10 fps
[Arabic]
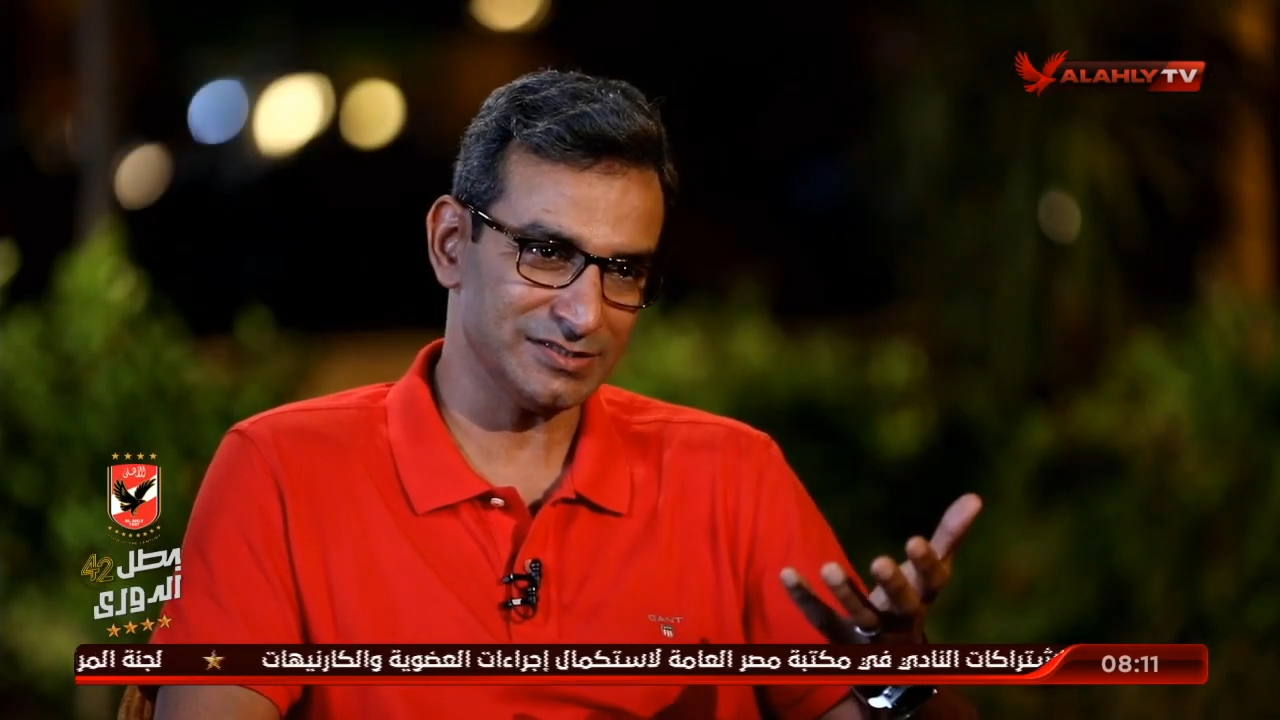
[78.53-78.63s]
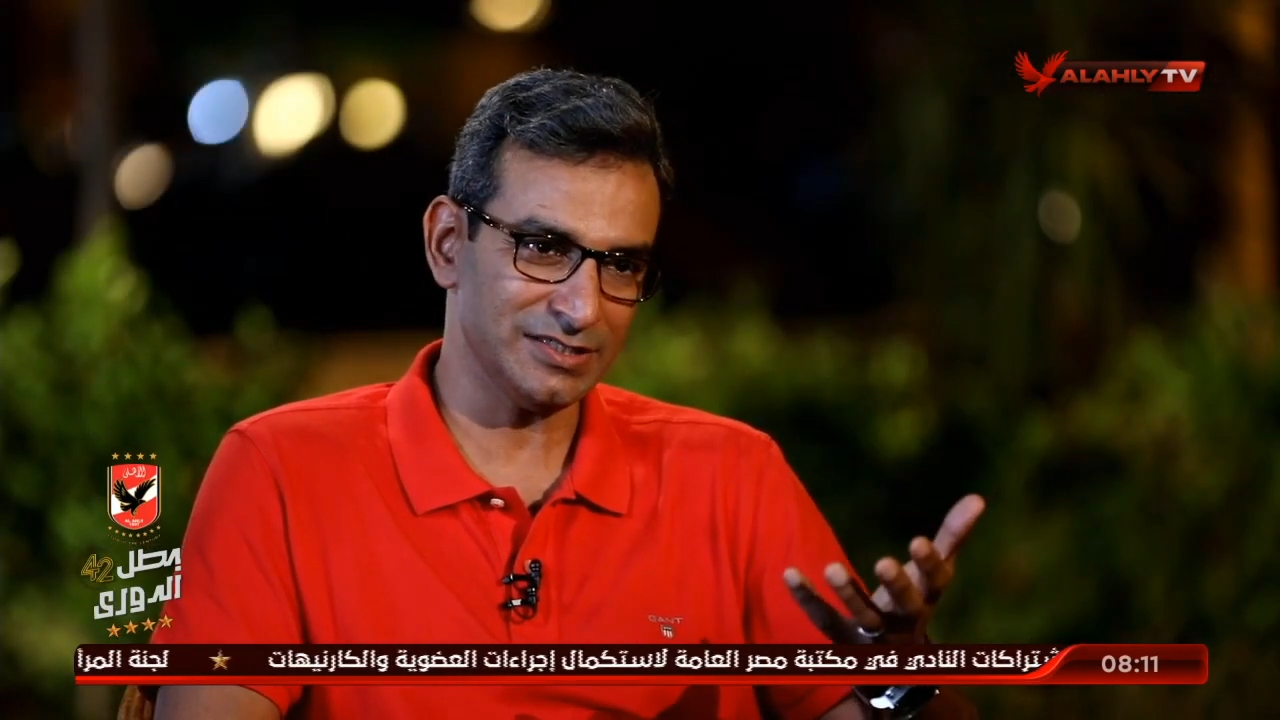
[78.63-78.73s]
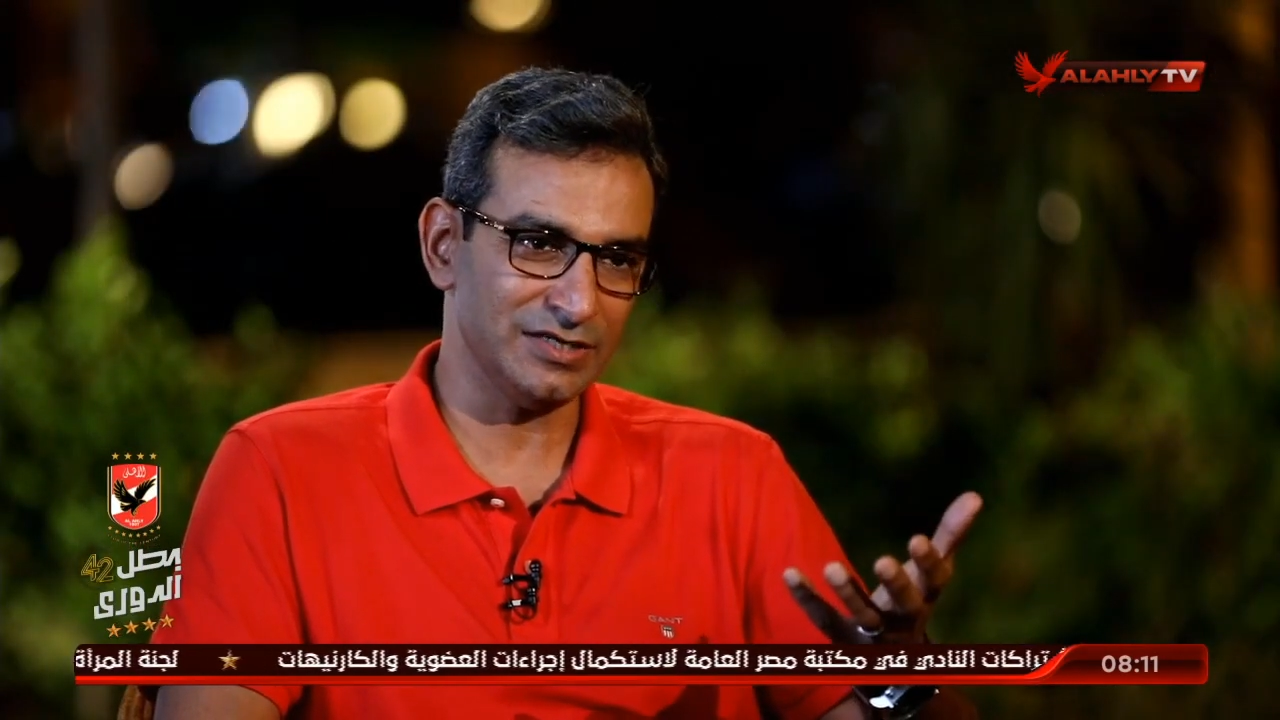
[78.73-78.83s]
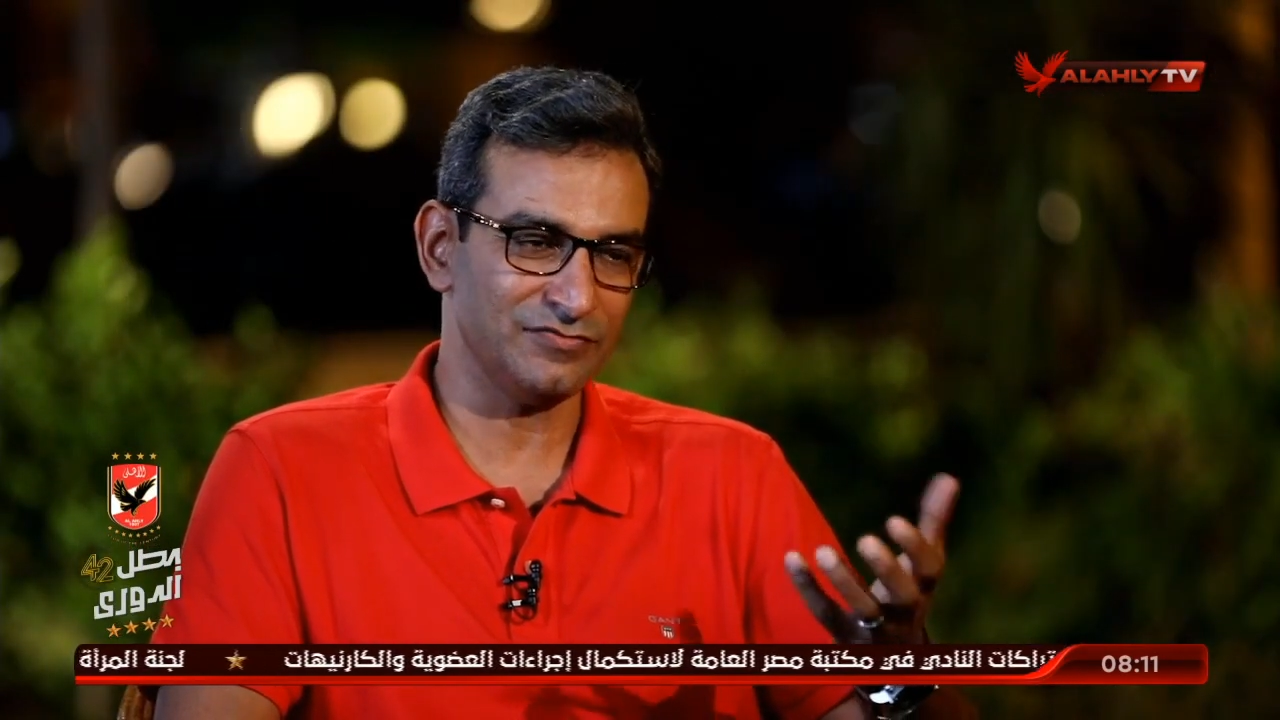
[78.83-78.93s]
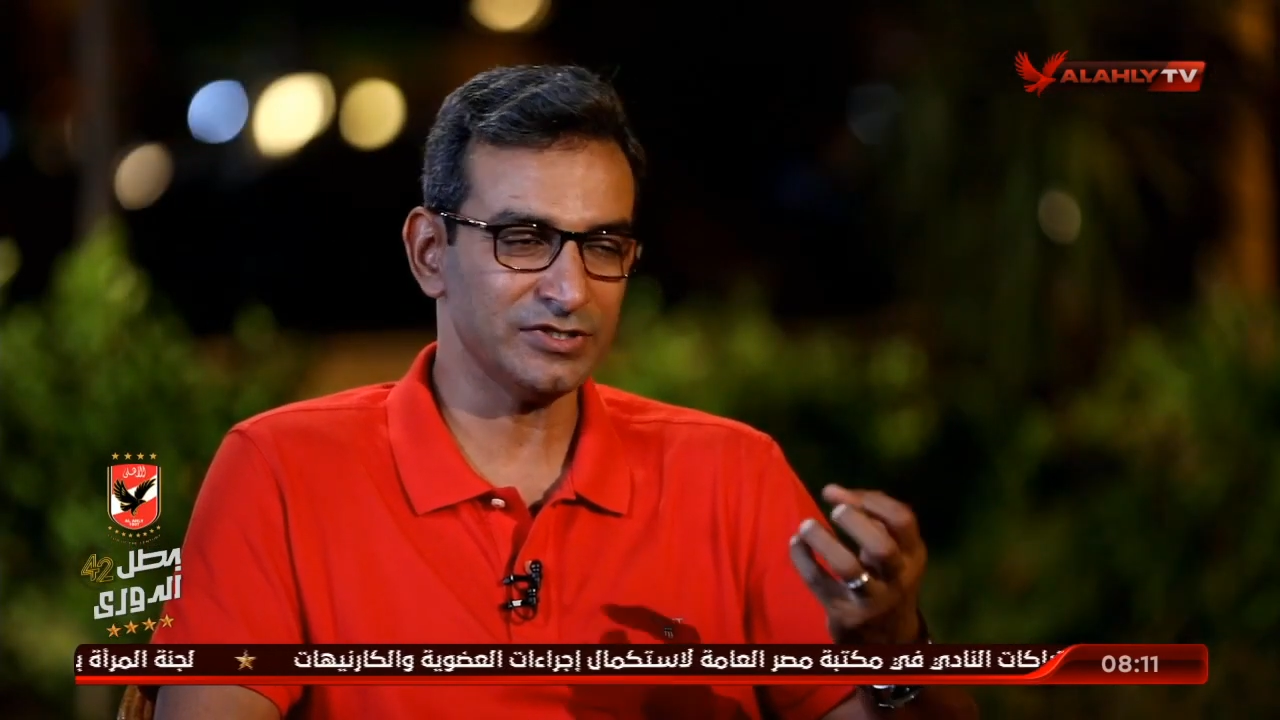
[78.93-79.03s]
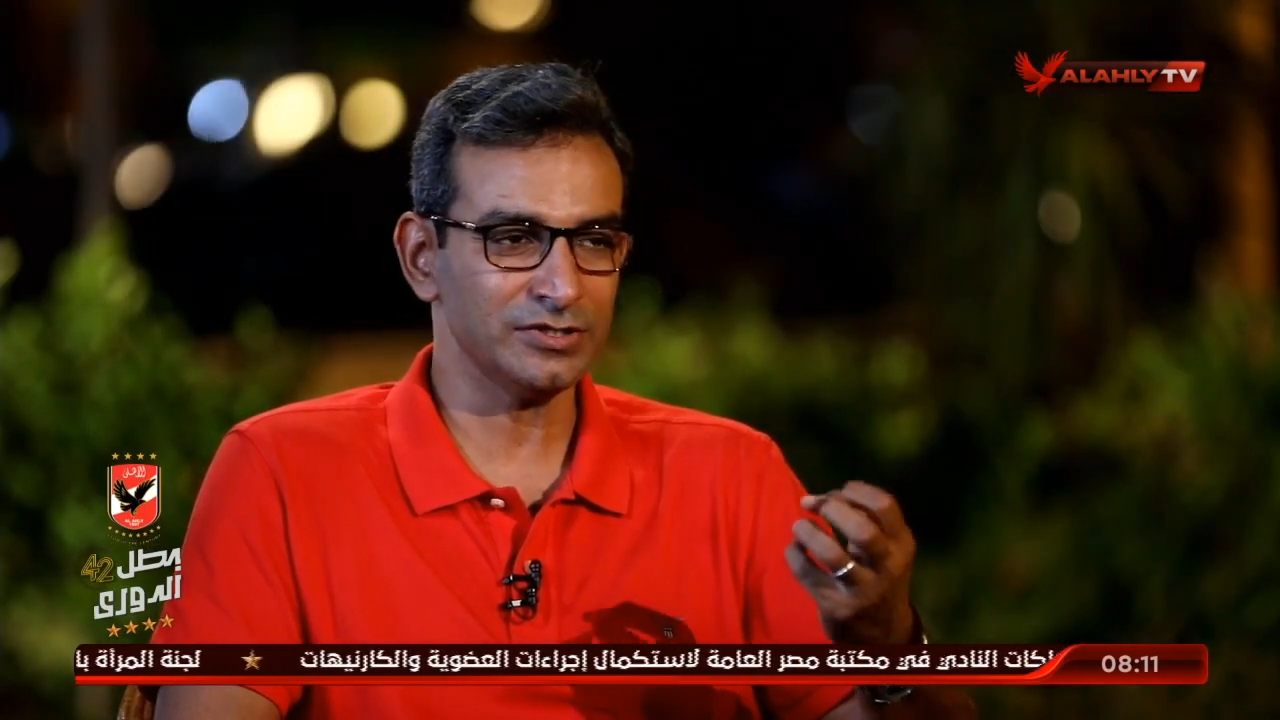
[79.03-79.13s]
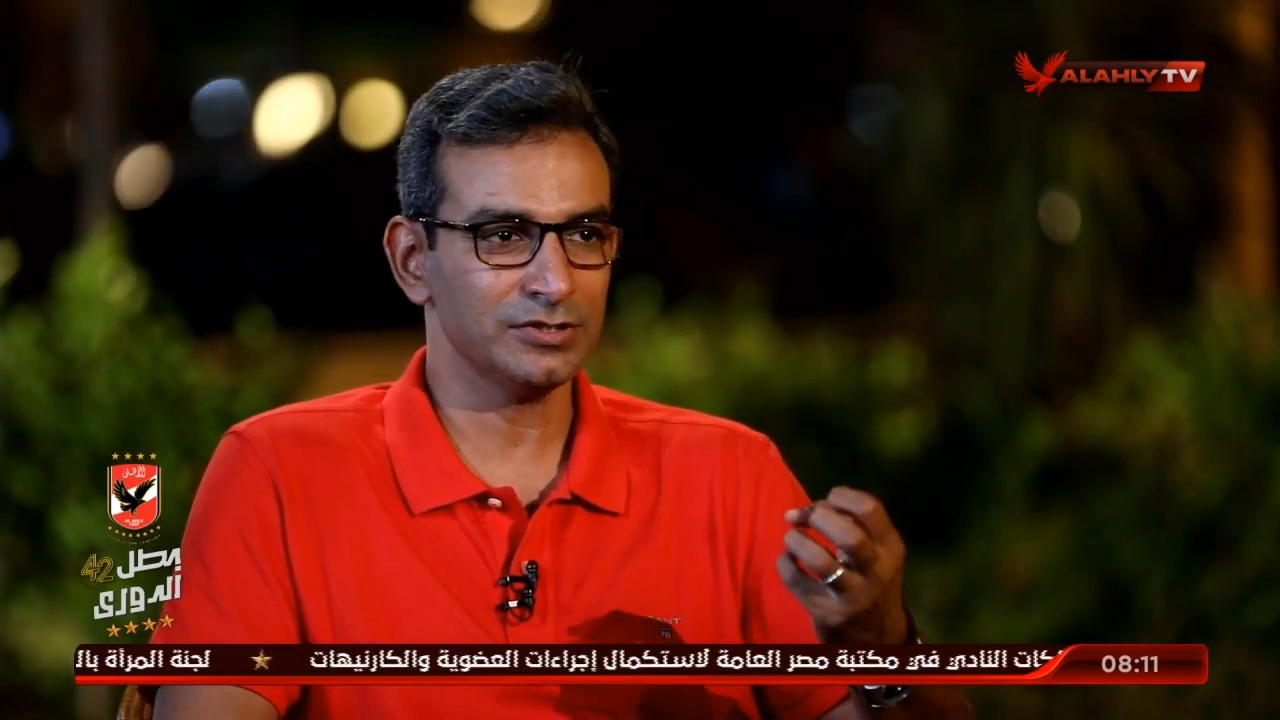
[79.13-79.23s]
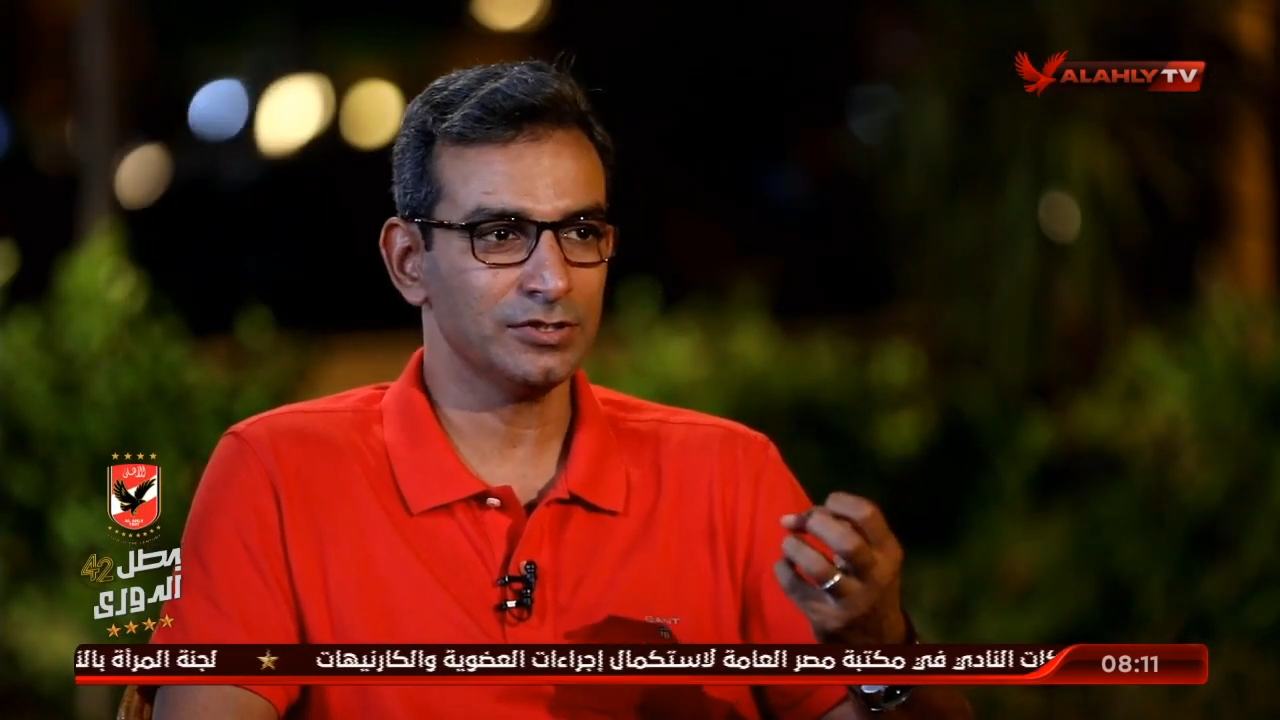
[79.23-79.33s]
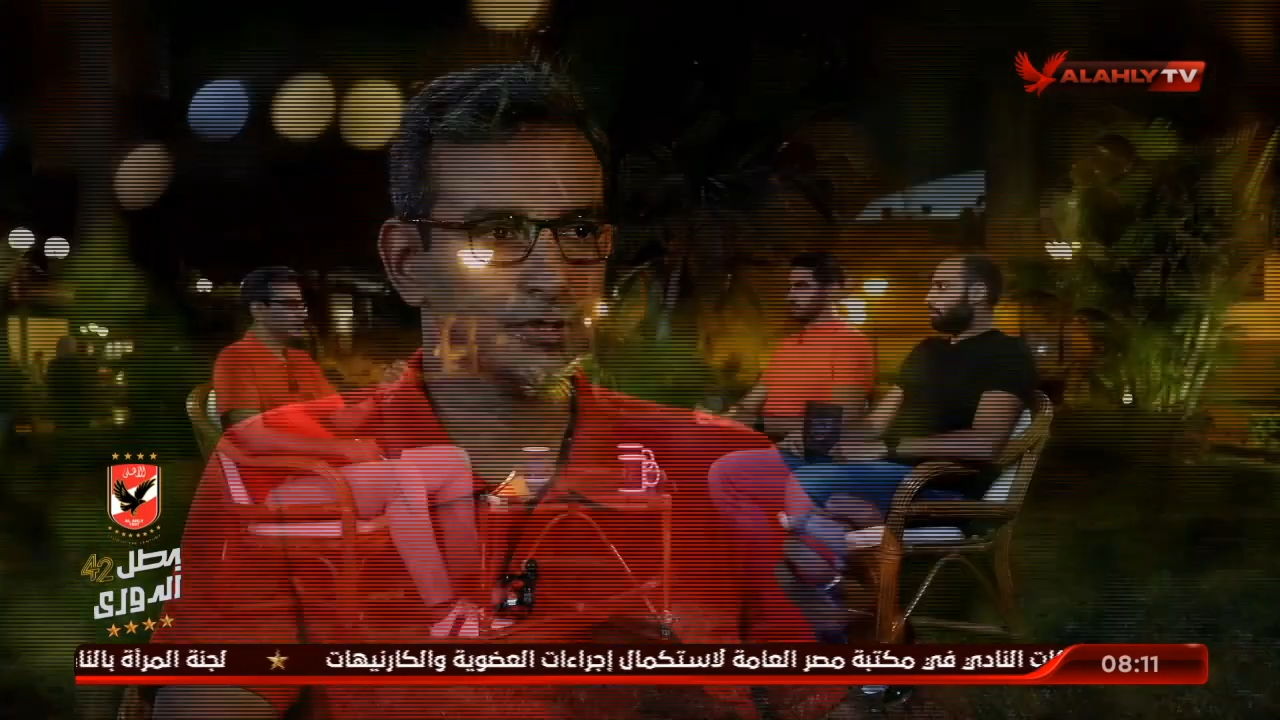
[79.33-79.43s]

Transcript: السنه اللي فاتت